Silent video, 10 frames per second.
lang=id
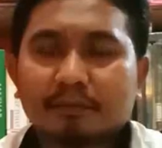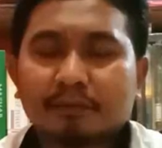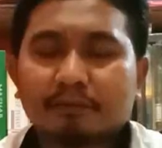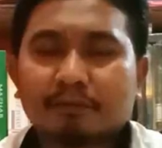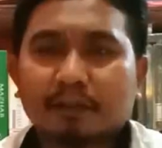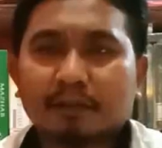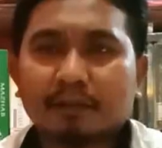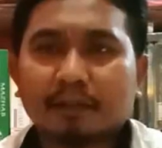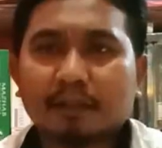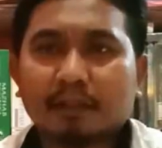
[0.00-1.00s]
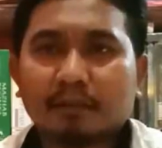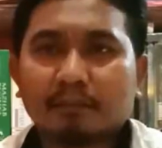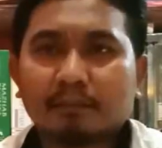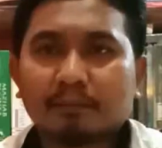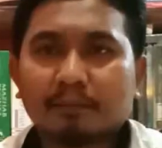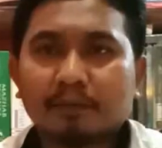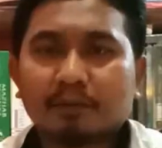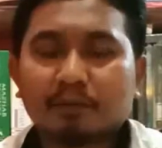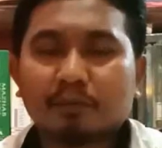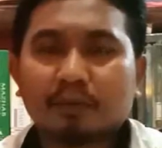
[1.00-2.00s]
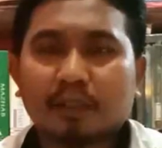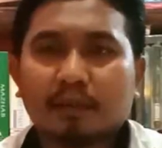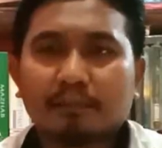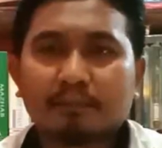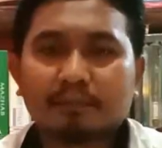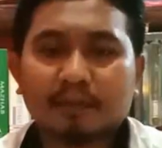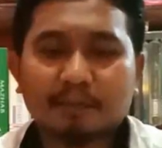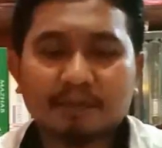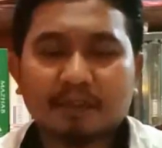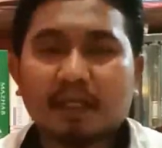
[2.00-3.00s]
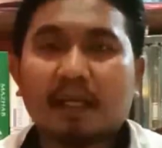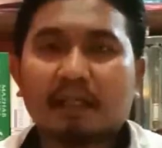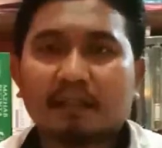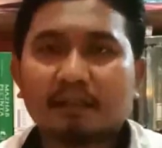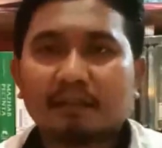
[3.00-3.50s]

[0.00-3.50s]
sifatnya yang bentuk dalam kepasrahan,